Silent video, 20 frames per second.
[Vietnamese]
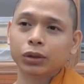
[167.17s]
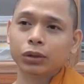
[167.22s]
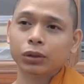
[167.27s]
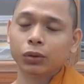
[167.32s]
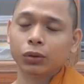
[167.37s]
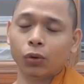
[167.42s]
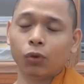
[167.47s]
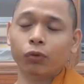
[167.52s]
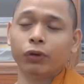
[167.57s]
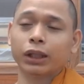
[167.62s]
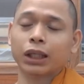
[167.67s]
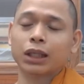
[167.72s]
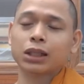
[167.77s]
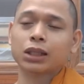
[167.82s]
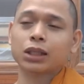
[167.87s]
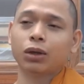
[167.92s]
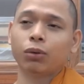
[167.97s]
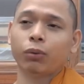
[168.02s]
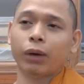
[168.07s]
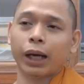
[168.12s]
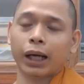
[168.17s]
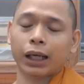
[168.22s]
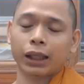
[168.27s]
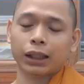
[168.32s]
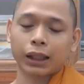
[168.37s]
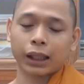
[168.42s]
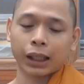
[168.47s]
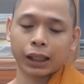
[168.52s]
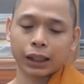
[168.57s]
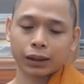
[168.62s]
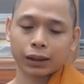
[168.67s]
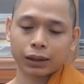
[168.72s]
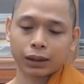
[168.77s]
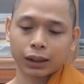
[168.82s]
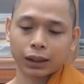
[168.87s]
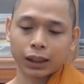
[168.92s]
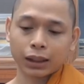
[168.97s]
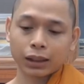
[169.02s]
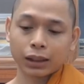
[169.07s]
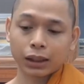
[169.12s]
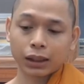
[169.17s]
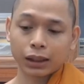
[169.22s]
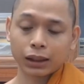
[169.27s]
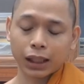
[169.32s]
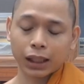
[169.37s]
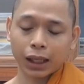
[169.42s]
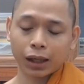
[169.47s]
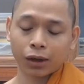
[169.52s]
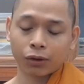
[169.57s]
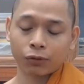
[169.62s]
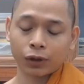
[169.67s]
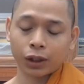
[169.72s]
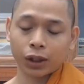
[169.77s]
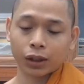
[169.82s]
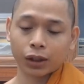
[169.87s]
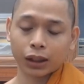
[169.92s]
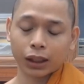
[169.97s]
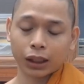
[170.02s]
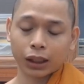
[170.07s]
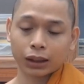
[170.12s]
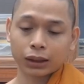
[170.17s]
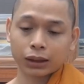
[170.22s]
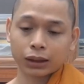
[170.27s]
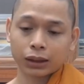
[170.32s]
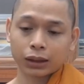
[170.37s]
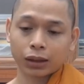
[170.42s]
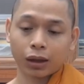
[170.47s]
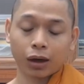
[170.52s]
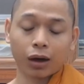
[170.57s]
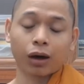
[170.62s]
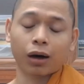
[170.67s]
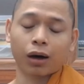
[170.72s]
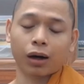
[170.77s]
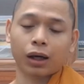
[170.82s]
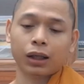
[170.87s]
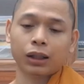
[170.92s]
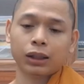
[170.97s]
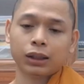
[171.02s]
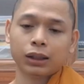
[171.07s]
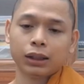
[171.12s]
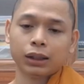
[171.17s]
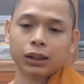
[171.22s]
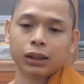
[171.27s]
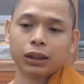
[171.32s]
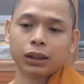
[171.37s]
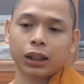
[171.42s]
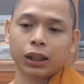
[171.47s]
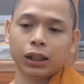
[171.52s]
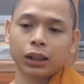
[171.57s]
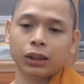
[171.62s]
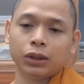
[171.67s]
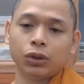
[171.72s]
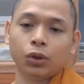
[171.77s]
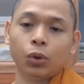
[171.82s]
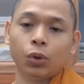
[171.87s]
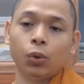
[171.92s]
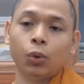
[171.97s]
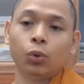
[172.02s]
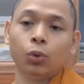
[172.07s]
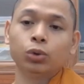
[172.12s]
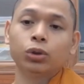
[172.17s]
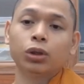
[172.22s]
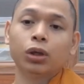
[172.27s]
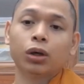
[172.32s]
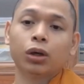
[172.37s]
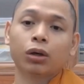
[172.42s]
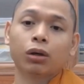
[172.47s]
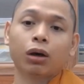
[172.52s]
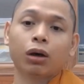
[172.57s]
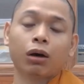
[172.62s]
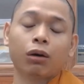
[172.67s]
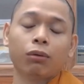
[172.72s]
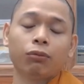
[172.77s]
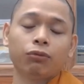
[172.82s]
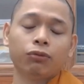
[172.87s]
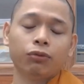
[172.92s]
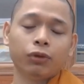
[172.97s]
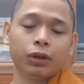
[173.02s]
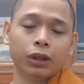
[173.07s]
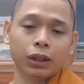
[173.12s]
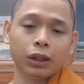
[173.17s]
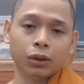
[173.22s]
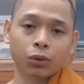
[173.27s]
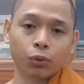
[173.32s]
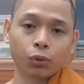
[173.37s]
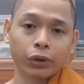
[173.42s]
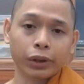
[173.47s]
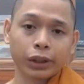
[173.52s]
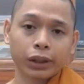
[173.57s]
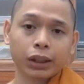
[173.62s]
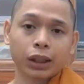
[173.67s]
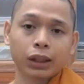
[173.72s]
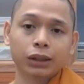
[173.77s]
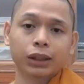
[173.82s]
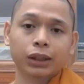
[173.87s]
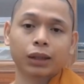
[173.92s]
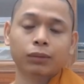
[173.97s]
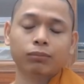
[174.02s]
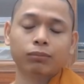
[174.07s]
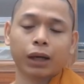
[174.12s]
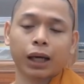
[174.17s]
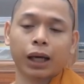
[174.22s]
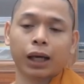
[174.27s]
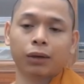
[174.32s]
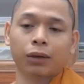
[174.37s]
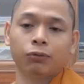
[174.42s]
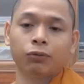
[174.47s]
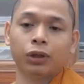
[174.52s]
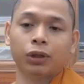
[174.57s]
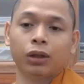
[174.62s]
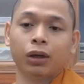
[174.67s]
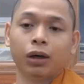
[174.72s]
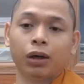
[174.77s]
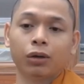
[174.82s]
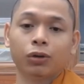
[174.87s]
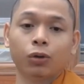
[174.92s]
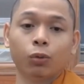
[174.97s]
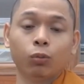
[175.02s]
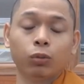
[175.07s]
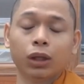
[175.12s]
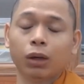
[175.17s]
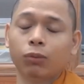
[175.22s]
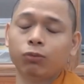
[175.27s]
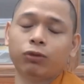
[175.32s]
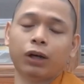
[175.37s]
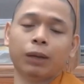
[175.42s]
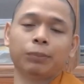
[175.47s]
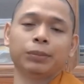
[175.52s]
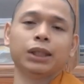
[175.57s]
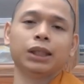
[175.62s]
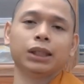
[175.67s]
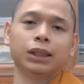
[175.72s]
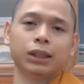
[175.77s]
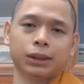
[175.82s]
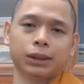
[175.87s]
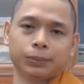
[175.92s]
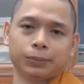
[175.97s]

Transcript: của vị thánh sơ quả là cái giới nào vị đó đã thọ thì dù cho có vì nguyên nhân tánh mạng vì đó cũng không phạm giới